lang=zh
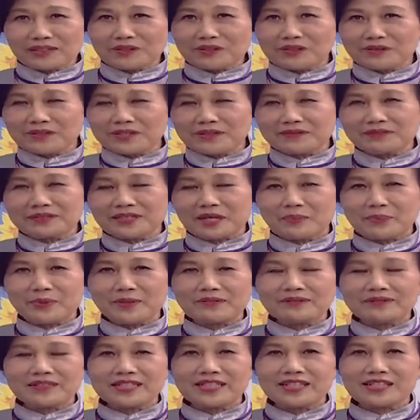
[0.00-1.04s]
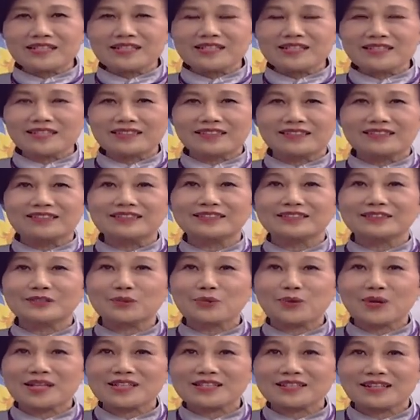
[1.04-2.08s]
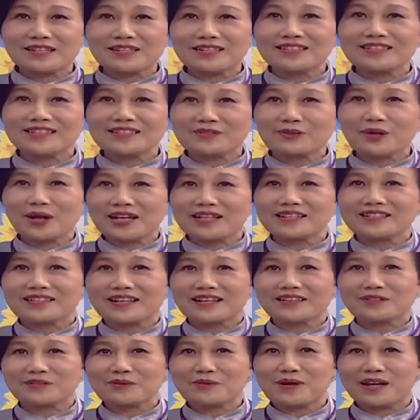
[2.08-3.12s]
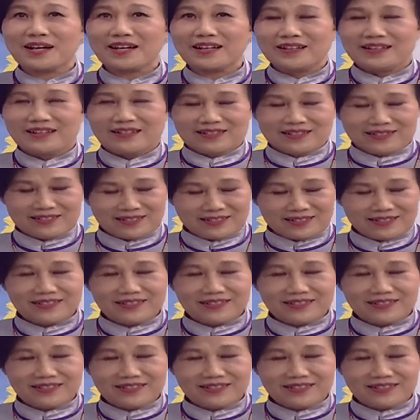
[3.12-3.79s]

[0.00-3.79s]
都恢复到皮肤的颜色，而你的刮伤了一直都还在的话，是是，